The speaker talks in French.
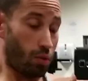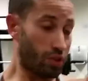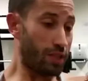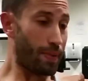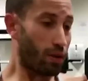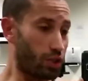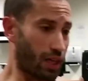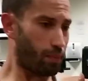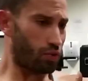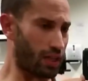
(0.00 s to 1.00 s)
Donc j'espère que
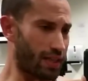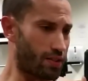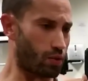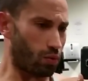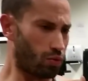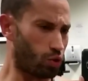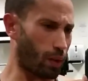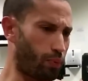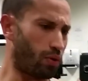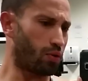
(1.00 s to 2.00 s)
j'ai répondu à la question.
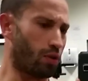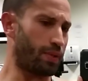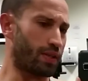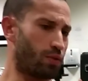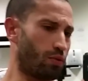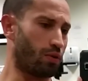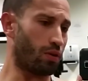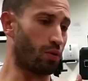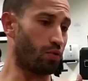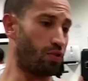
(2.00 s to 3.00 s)
J'aurais pu encore, bien sûr,
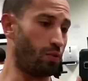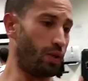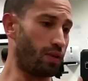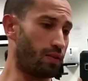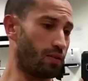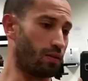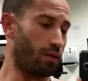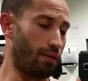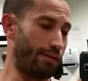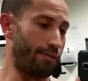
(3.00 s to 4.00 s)
euh, continuer,
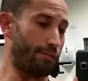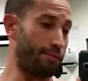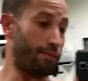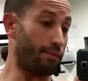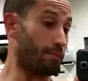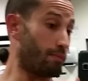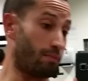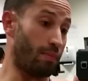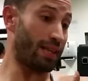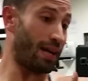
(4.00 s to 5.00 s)
euh,
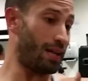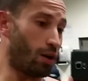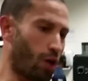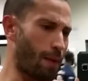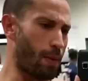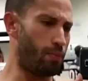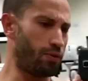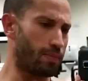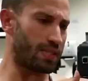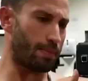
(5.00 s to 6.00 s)
m'étaler encore un peu
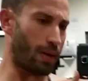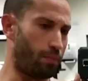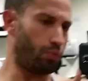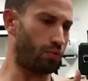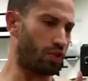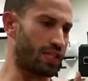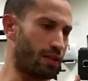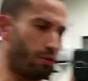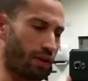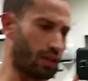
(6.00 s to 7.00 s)
plus, mais c'est pas le but.
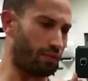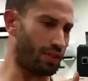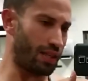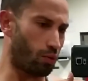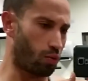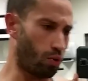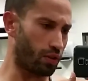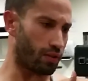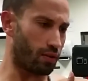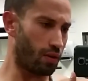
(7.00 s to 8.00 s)
J'essaie de faire des vidéos
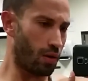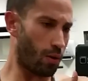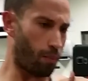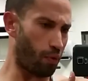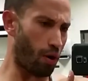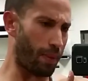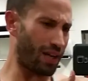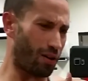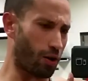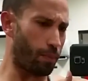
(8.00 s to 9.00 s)
courtes. On pourra en
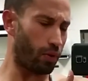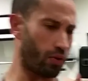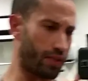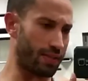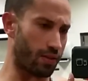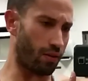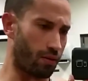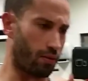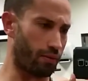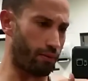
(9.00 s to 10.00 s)
parler encore pendant des
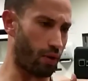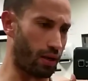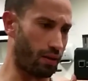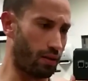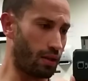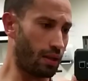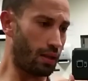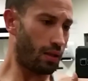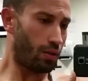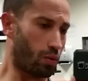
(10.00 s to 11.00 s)
heures. Voilà.
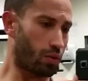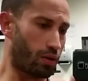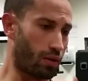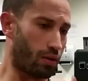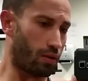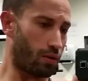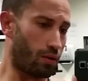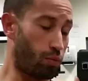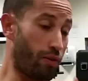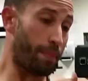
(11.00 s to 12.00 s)
Donc
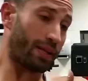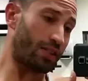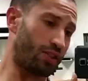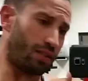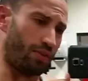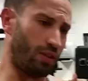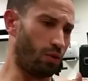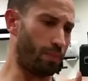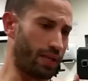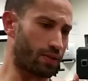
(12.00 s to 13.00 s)
euh, vous pouvez partager cette
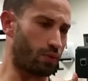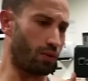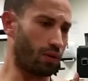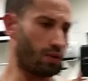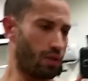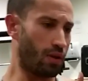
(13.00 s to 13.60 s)
vidéo, bien sûr.